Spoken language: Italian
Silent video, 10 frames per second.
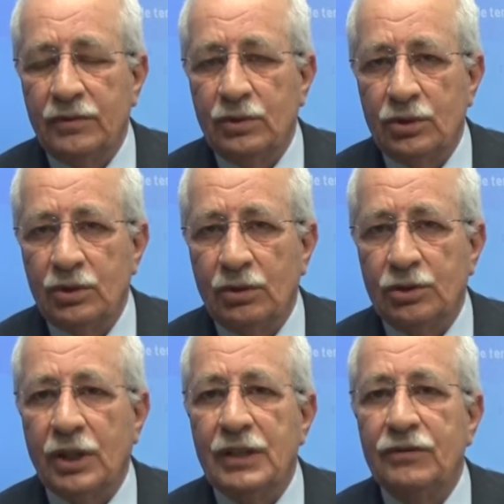funzioni,
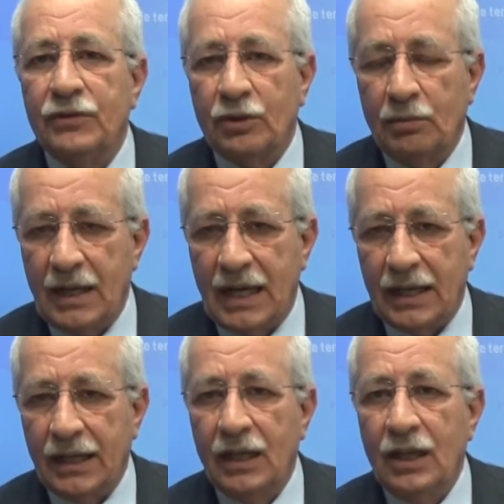cioè
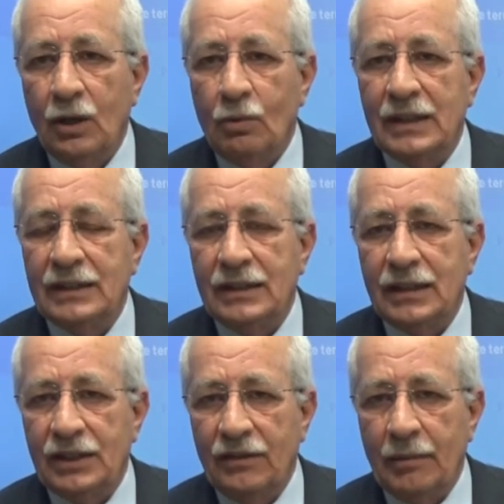informare
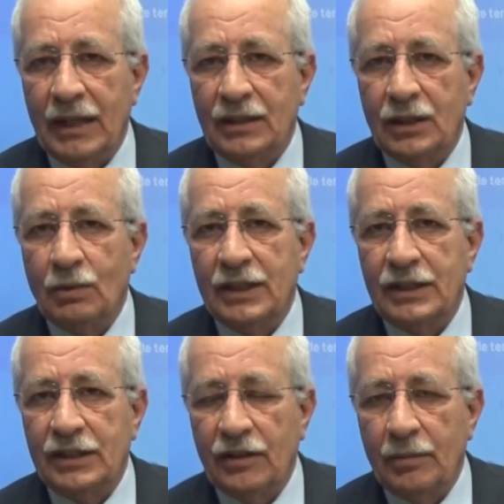quantitativamente, e
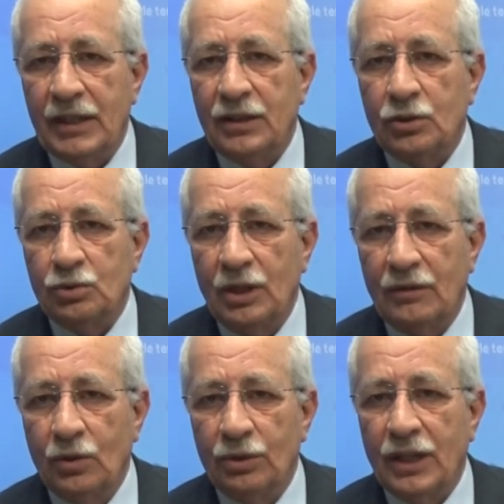qualitativamente sui
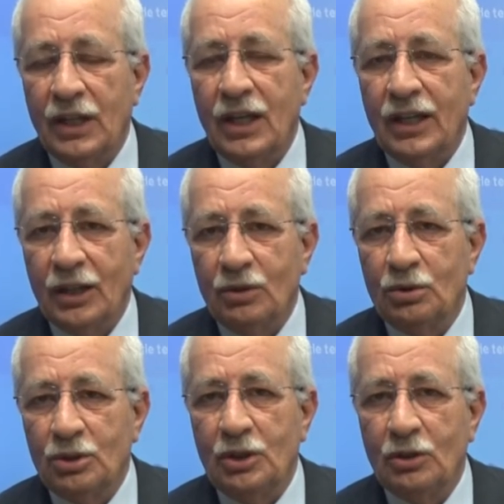lavori che il
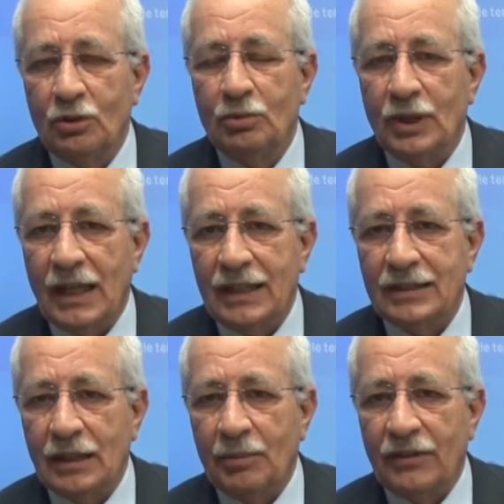Consiglio Comunale
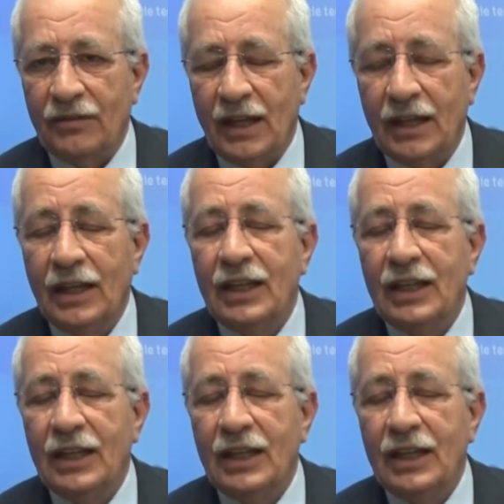sta per fare.